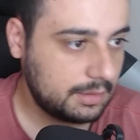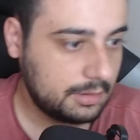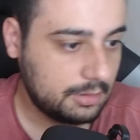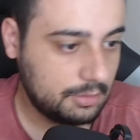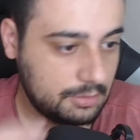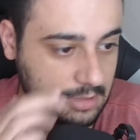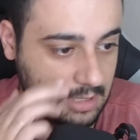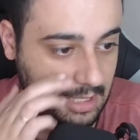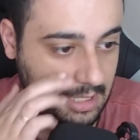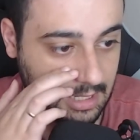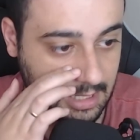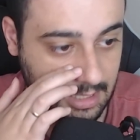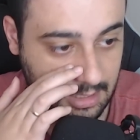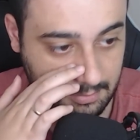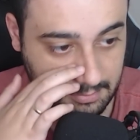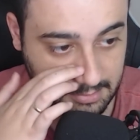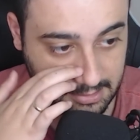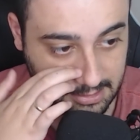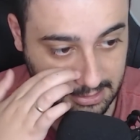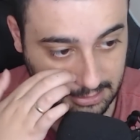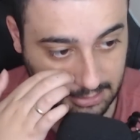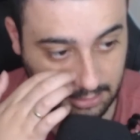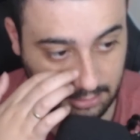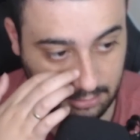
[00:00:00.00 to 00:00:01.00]
Então já
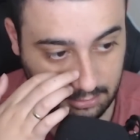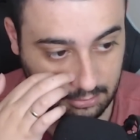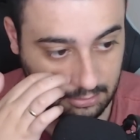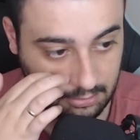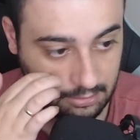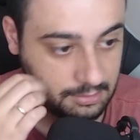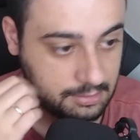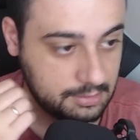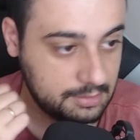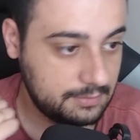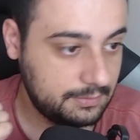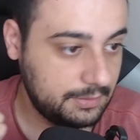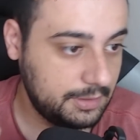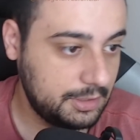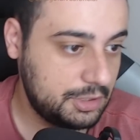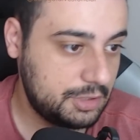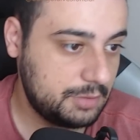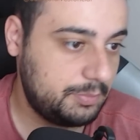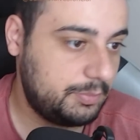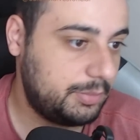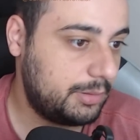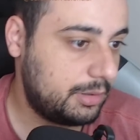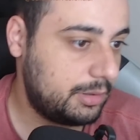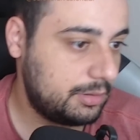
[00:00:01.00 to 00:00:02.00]
ganhamos aqui os nossos
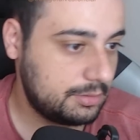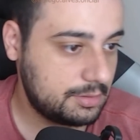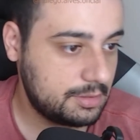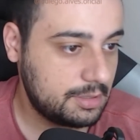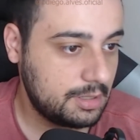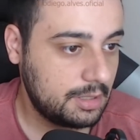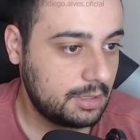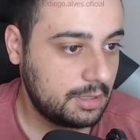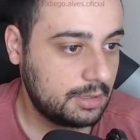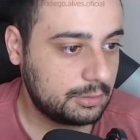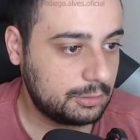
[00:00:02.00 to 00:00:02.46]
20 pontos,